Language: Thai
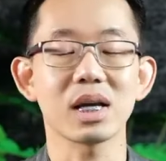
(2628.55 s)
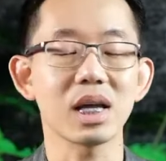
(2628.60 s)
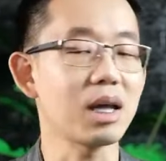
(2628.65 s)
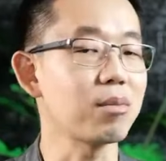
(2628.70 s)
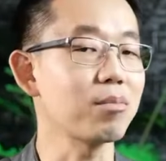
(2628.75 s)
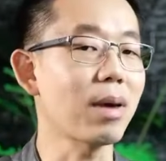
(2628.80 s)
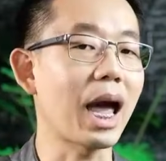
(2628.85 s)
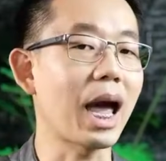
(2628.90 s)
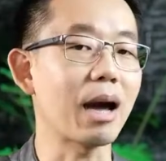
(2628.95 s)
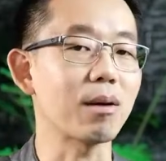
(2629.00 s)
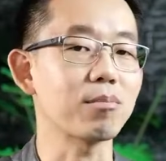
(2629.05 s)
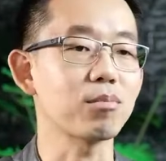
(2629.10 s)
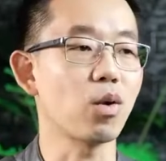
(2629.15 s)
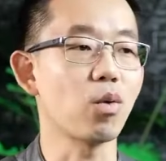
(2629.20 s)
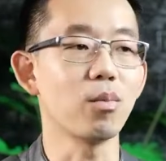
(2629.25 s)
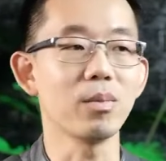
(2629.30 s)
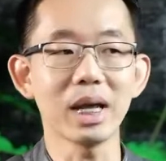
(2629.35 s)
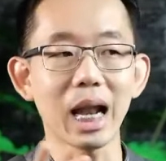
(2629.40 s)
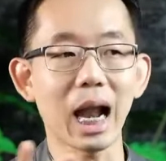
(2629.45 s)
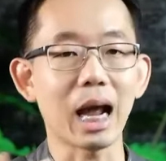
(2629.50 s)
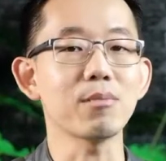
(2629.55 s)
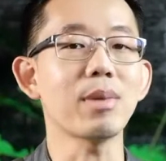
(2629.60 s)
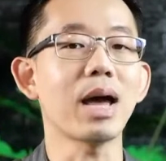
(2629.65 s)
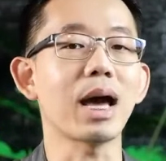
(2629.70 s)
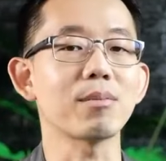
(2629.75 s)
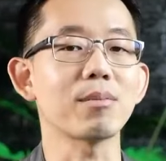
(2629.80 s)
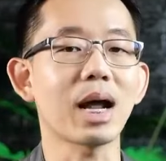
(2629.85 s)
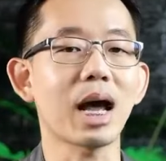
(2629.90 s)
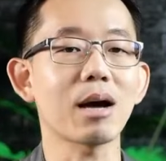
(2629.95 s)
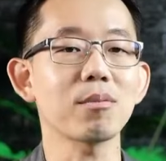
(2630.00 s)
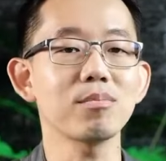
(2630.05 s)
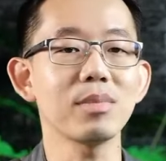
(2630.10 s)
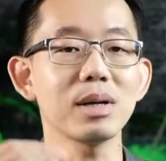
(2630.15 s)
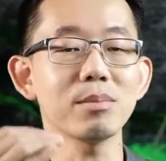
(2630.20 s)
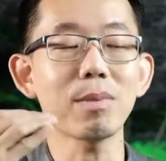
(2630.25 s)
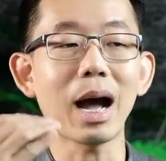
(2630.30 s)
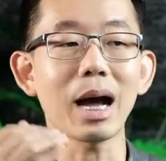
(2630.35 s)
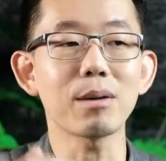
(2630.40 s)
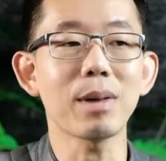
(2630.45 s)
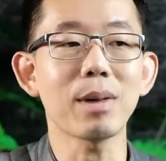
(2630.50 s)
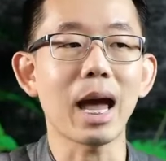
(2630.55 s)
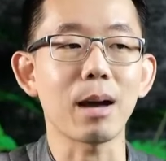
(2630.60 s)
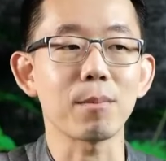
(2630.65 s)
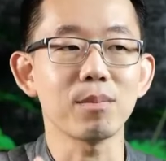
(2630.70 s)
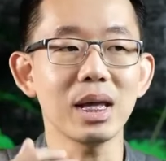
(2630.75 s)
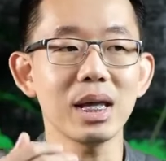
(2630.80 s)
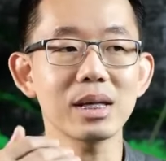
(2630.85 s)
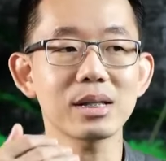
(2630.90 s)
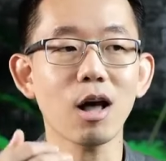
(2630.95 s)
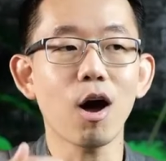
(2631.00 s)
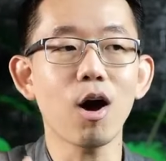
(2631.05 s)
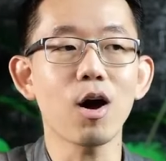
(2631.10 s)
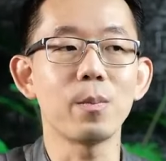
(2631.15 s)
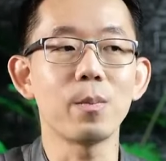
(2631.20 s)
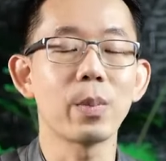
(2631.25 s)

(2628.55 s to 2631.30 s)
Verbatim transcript: กี่แบบมีหลายแบบนะครับมีบางแบบนี่ต้อง